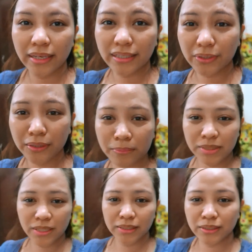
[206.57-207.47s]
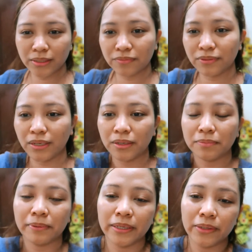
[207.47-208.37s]
Hindi ko na masyado na
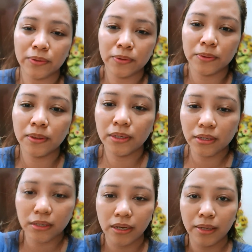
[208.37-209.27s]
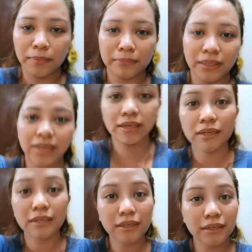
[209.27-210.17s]
vlog pero um,
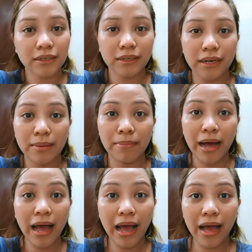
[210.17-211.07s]
naglaba.